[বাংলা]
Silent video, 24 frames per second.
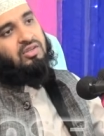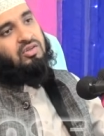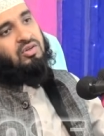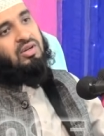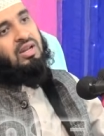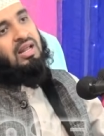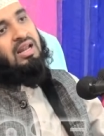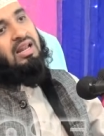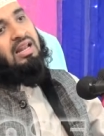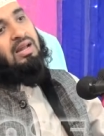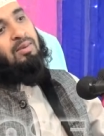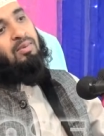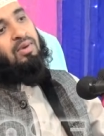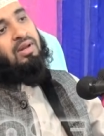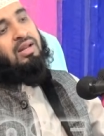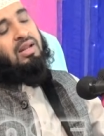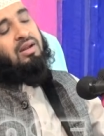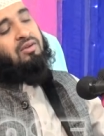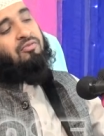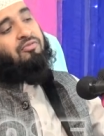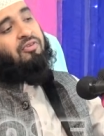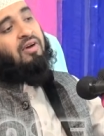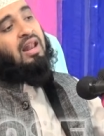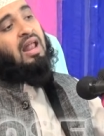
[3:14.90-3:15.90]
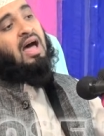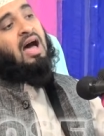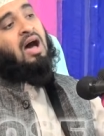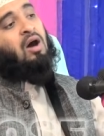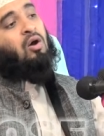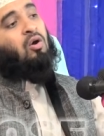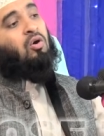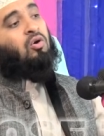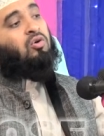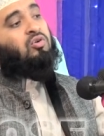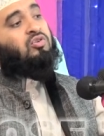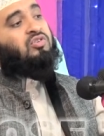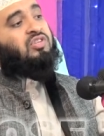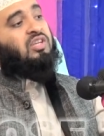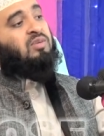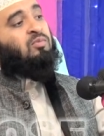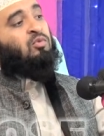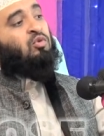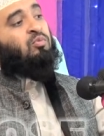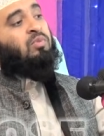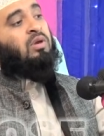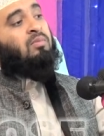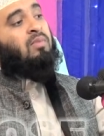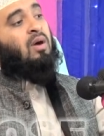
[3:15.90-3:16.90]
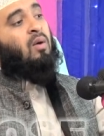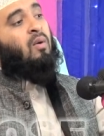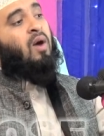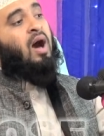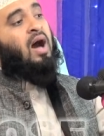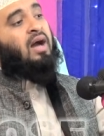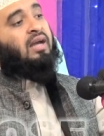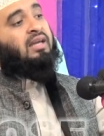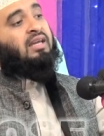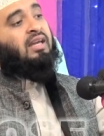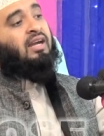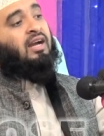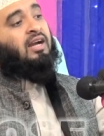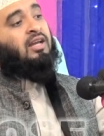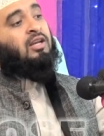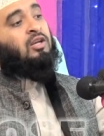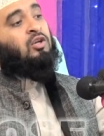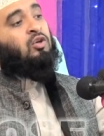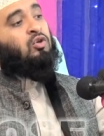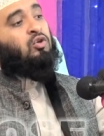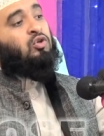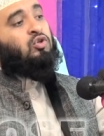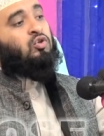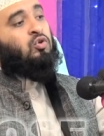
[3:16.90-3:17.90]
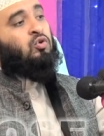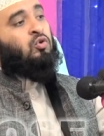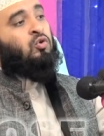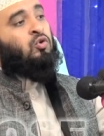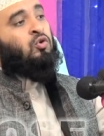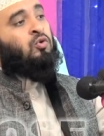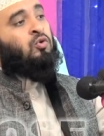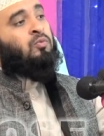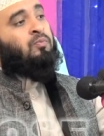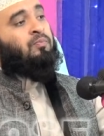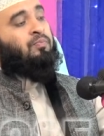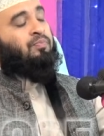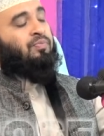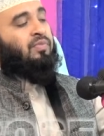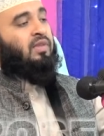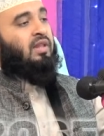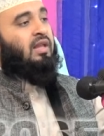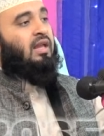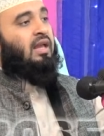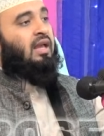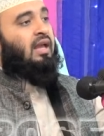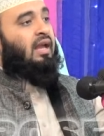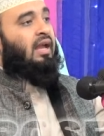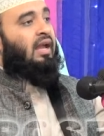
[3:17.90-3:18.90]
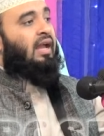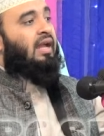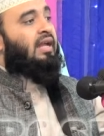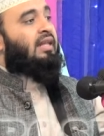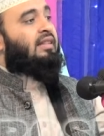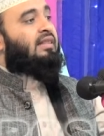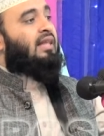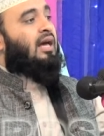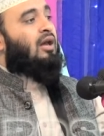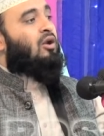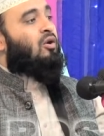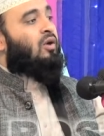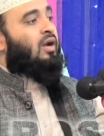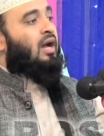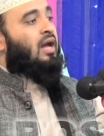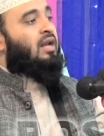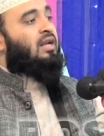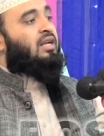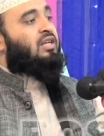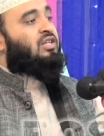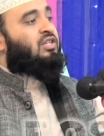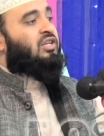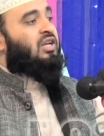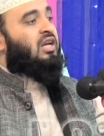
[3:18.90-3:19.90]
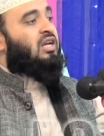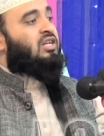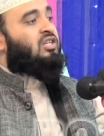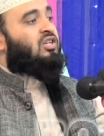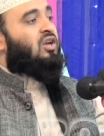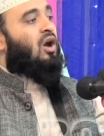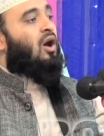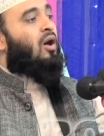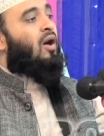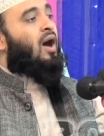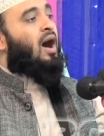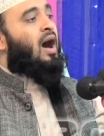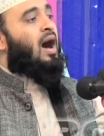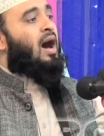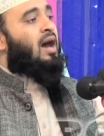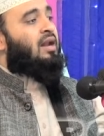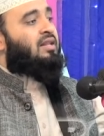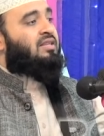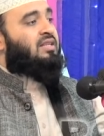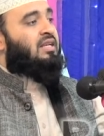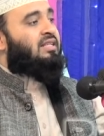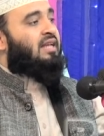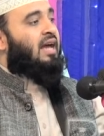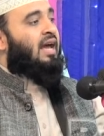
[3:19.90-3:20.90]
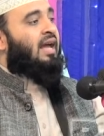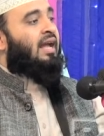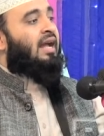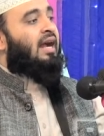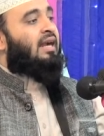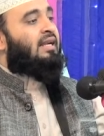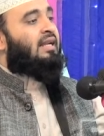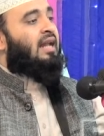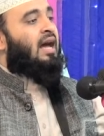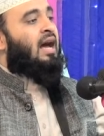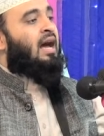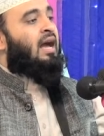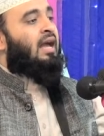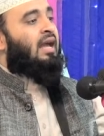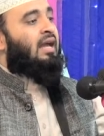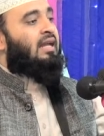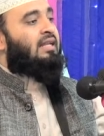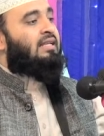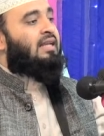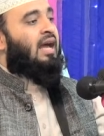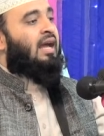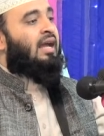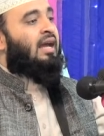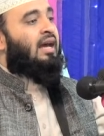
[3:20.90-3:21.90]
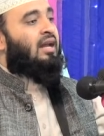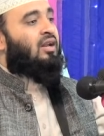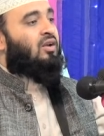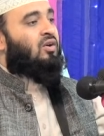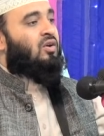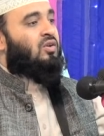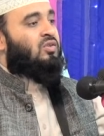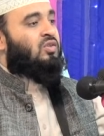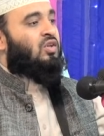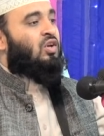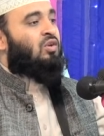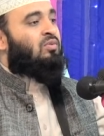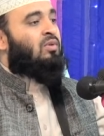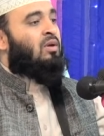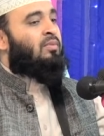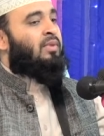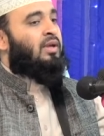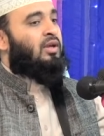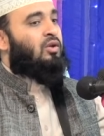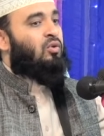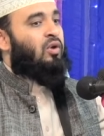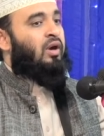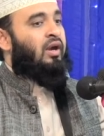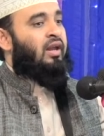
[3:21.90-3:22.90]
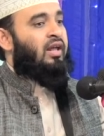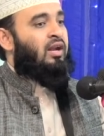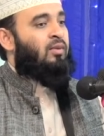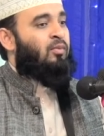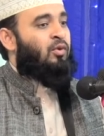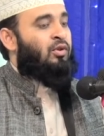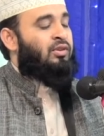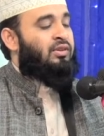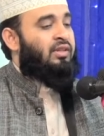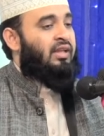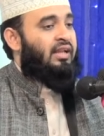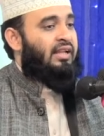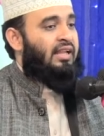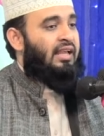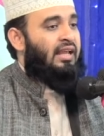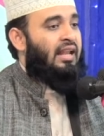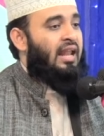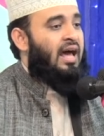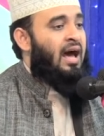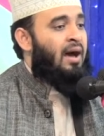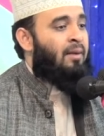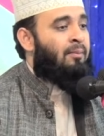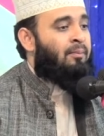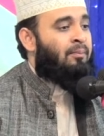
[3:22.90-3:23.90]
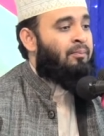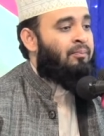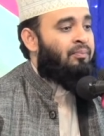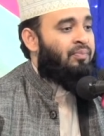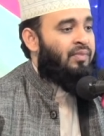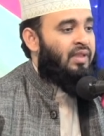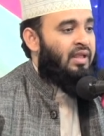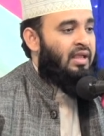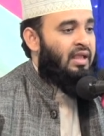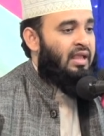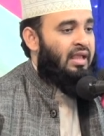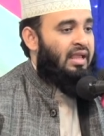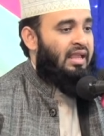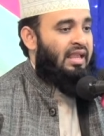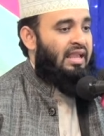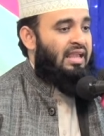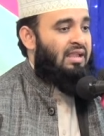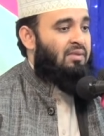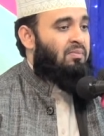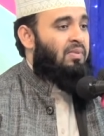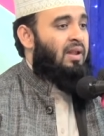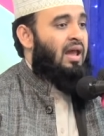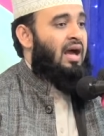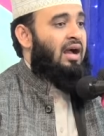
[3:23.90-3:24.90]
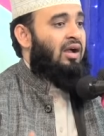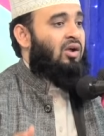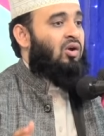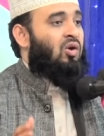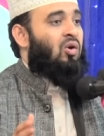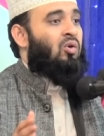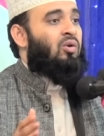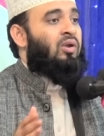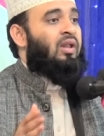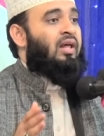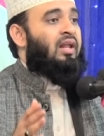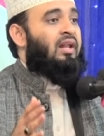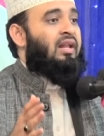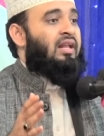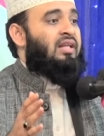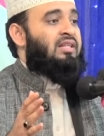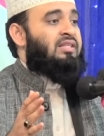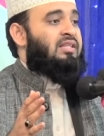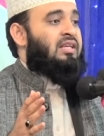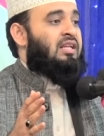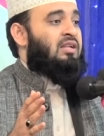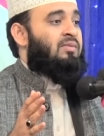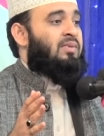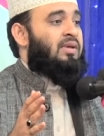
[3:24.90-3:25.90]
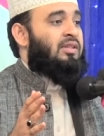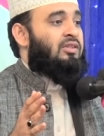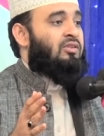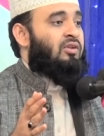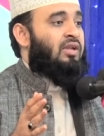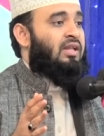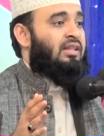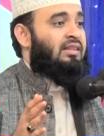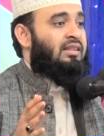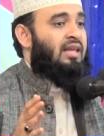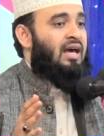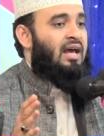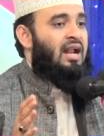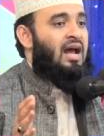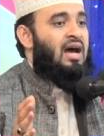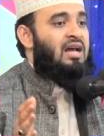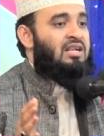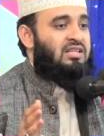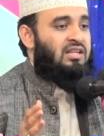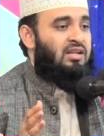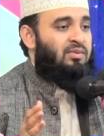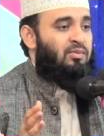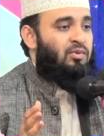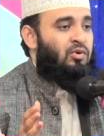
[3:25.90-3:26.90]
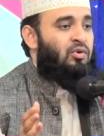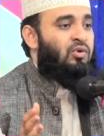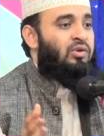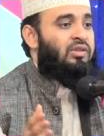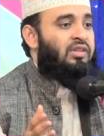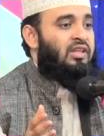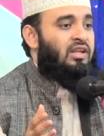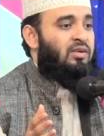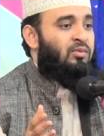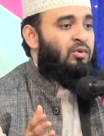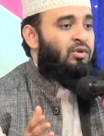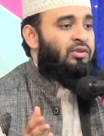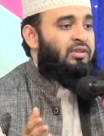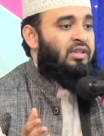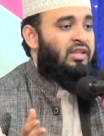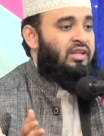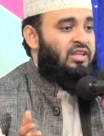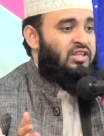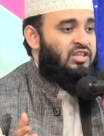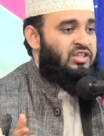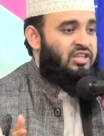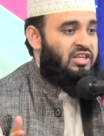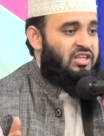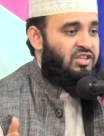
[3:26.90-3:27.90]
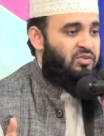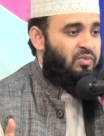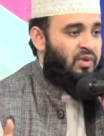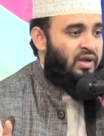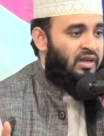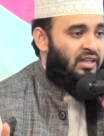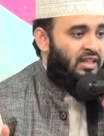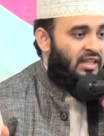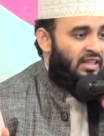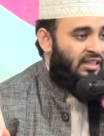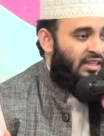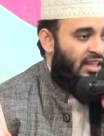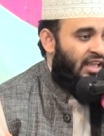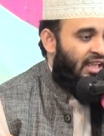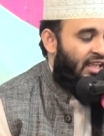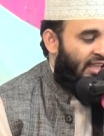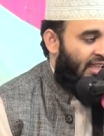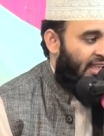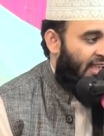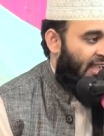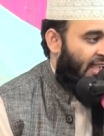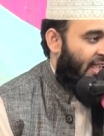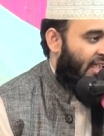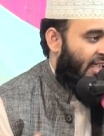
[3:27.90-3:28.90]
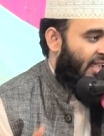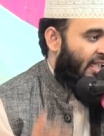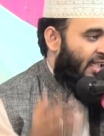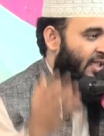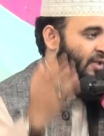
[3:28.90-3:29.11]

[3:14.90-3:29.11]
এজন্য আল্লাহ বললেন ফালা উকসিমুবি বি মাওয়াকি নুজুম এই তারকা নিঃশেষ হওয়ার যে জায়গাটা এই জায়গার কসম আমি কোরআনের মধ্যে খেলাম এই ব্ল্যাক হোলের রেঞ্জের ভেতরে তারা আসলে মুহূর্তের মধ্যে নিঃশেষ বানিয়ে দেয় কে